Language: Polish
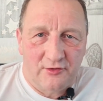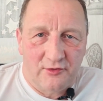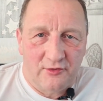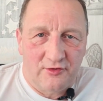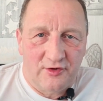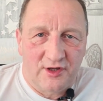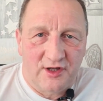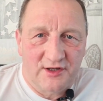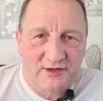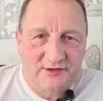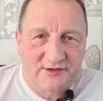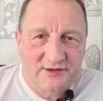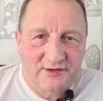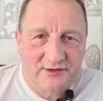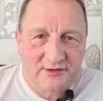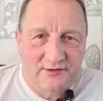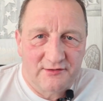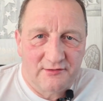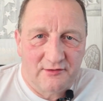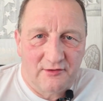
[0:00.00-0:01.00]
O ile
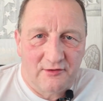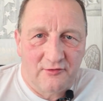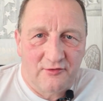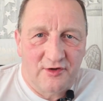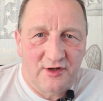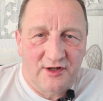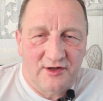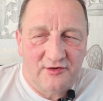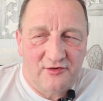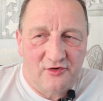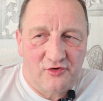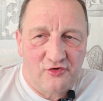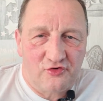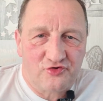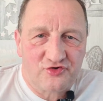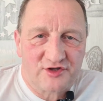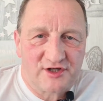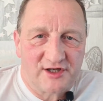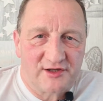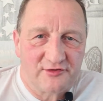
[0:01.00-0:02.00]
o ile
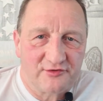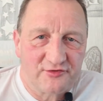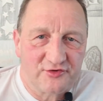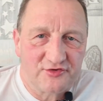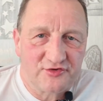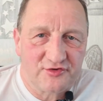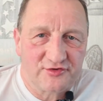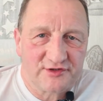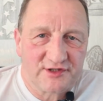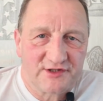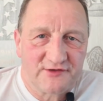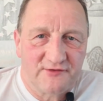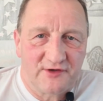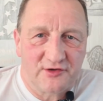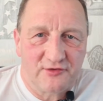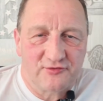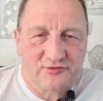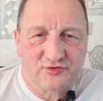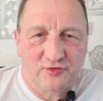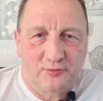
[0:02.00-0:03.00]
roszczenia dotyczące
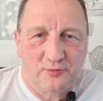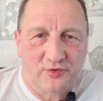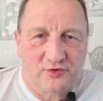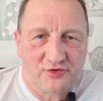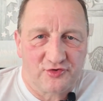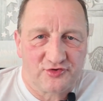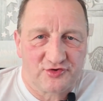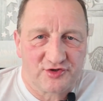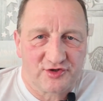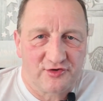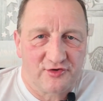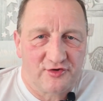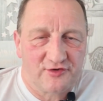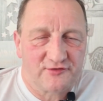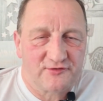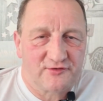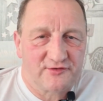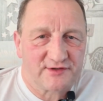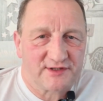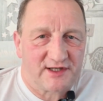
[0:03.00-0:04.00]
dźwięku są prostsze do
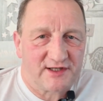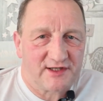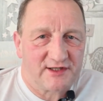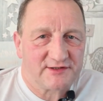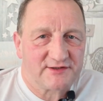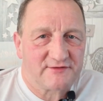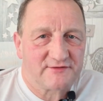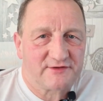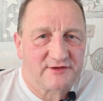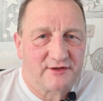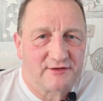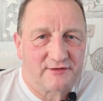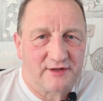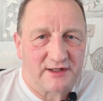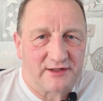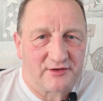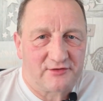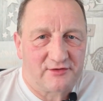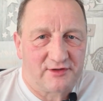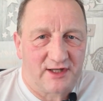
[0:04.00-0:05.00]
rozwiązania, ze
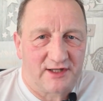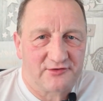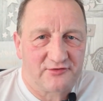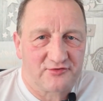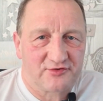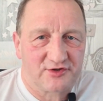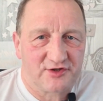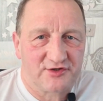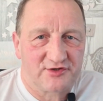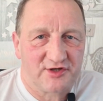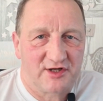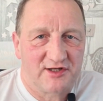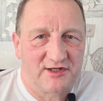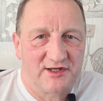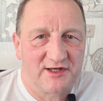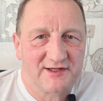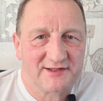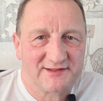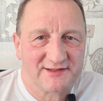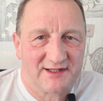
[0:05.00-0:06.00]
względu na to, że jeżeli
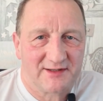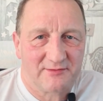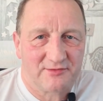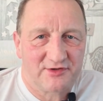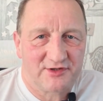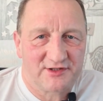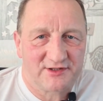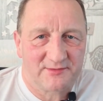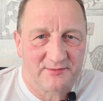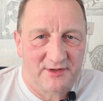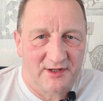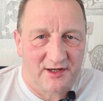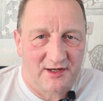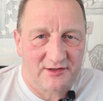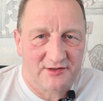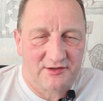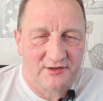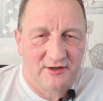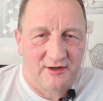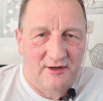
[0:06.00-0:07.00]
nie chcemy się
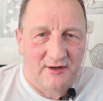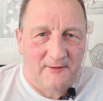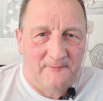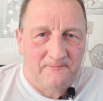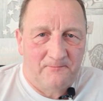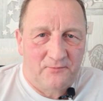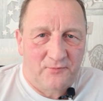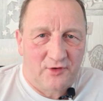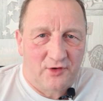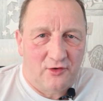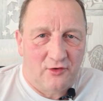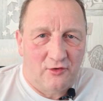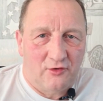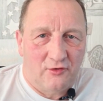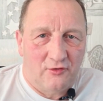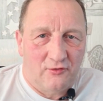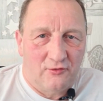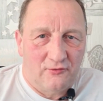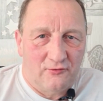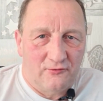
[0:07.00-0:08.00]
spierać
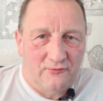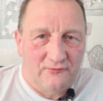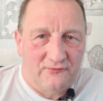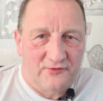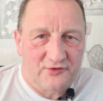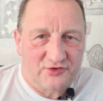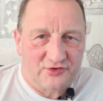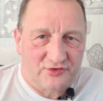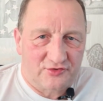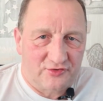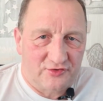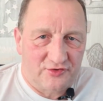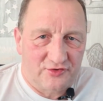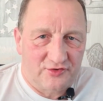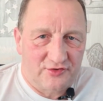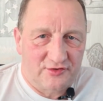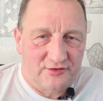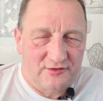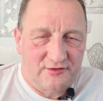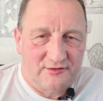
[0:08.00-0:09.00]
o
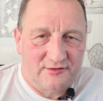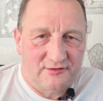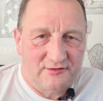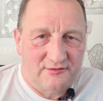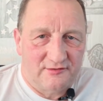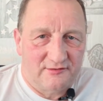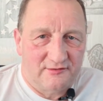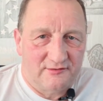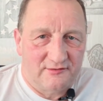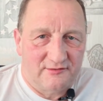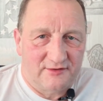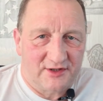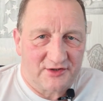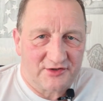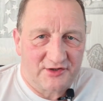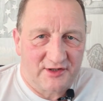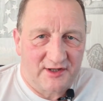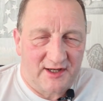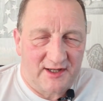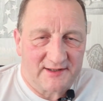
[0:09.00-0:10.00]
wyższość y,
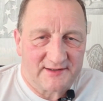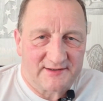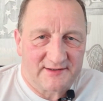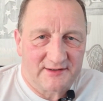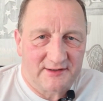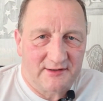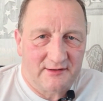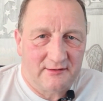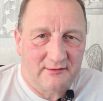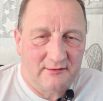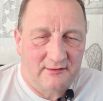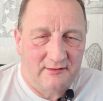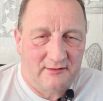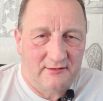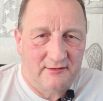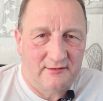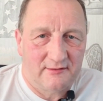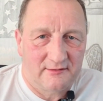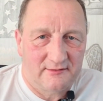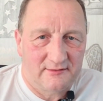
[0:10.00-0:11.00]
naszych racji
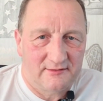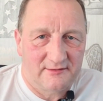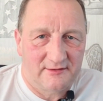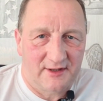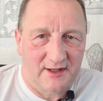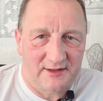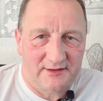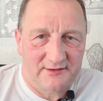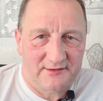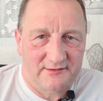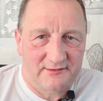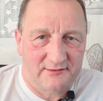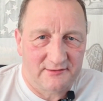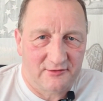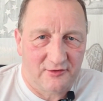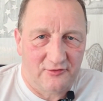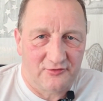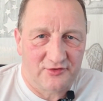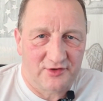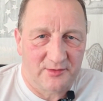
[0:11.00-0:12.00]
nad
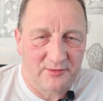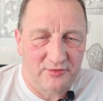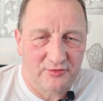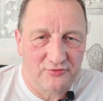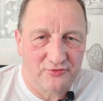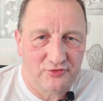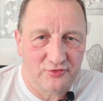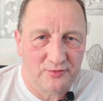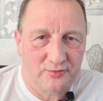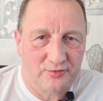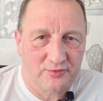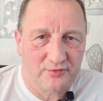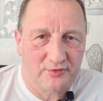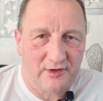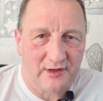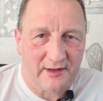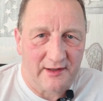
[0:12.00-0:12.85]
kątem YouTube,